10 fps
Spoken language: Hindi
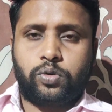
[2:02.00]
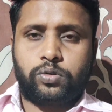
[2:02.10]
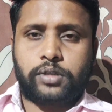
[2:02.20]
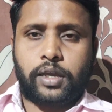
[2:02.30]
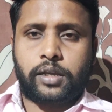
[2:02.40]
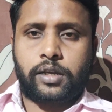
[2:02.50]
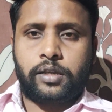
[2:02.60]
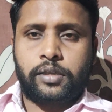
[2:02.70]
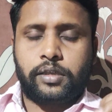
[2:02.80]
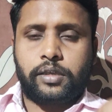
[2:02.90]
हो जाएगा
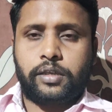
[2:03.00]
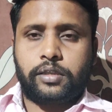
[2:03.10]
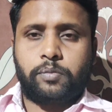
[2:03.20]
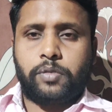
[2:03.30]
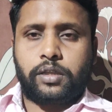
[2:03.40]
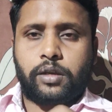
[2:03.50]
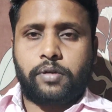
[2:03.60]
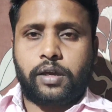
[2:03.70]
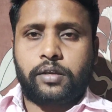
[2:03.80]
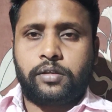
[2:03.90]
ये दिव्य
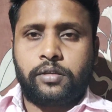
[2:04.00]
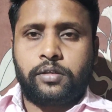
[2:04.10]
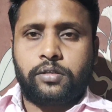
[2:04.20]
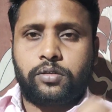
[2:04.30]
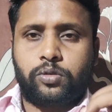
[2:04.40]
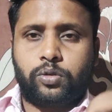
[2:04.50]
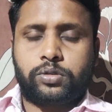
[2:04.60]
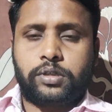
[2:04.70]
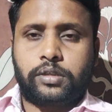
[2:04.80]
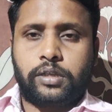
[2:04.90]
दरबार दो
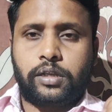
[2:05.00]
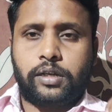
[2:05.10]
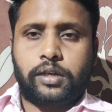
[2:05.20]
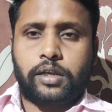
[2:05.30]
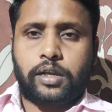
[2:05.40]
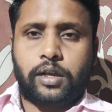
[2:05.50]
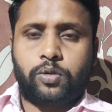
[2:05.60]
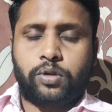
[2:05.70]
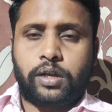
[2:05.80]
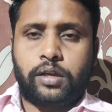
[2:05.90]
से तीन घंटे का
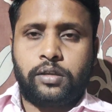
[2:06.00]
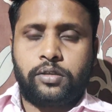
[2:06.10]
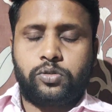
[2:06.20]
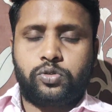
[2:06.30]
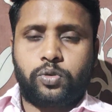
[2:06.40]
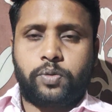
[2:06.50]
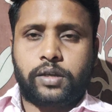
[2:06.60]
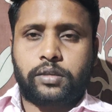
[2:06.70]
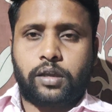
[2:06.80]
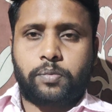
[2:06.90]
होगा जो
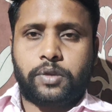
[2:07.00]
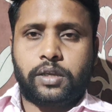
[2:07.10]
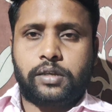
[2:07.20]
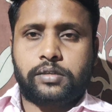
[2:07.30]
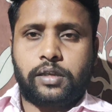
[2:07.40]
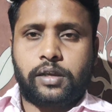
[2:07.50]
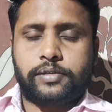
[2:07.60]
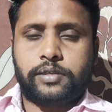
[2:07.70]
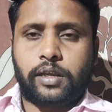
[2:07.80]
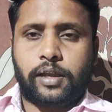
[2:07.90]
भक्त अपने घर से
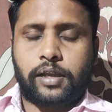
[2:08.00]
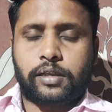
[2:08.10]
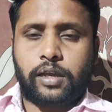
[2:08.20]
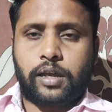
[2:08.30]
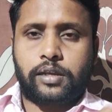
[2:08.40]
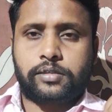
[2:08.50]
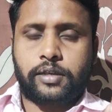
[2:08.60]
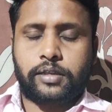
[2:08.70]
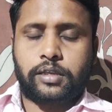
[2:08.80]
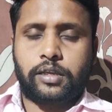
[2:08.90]
अर्जी लगा के आना
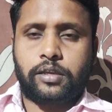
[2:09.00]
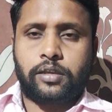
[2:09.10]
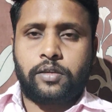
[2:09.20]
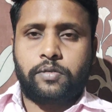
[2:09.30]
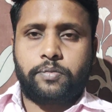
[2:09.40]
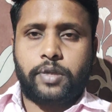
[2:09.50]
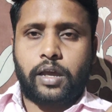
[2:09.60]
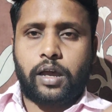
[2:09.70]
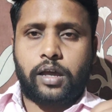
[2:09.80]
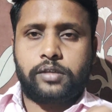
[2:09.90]
चाहते हैं
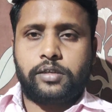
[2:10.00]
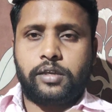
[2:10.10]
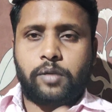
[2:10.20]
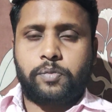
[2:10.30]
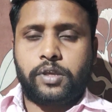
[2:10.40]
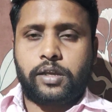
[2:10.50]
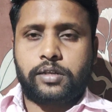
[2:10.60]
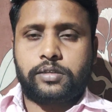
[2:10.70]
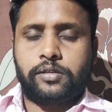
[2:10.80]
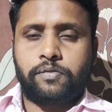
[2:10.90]
वे आज ही अपनी
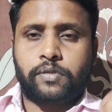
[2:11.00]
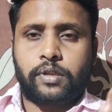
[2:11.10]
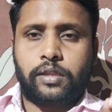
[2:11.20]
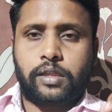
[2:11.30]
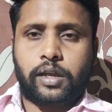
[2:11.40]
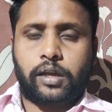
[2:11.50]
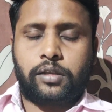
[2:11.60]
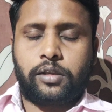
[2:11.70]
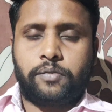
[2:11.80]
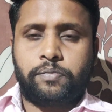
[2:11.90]
अर्जी
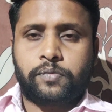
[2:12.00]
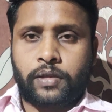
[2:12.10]
लगा लें